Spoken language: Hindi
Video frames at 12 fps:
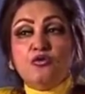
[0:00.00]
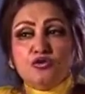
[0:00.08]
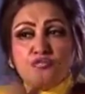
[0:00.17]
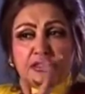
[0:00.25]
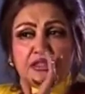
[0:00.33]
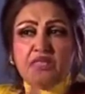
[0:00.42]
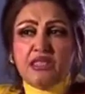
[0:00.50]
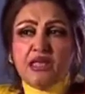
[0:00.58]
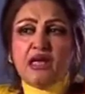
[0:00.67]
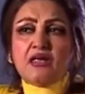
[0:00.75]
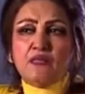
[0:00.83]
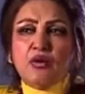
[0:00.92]
उस वक्त छः
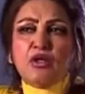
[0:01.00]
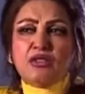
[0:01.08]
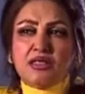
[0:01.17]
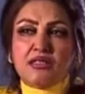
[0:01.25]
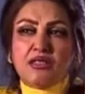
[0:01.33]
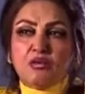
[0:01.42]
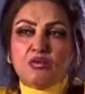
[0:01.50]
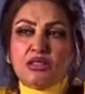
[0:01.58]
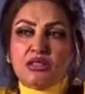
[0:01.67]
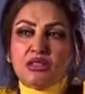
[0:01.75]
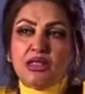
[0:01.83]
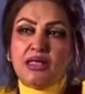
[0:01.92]
लाख बहुत ज़्यादा
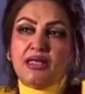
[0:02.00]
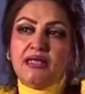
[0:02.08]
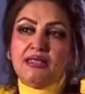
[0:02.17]
होता था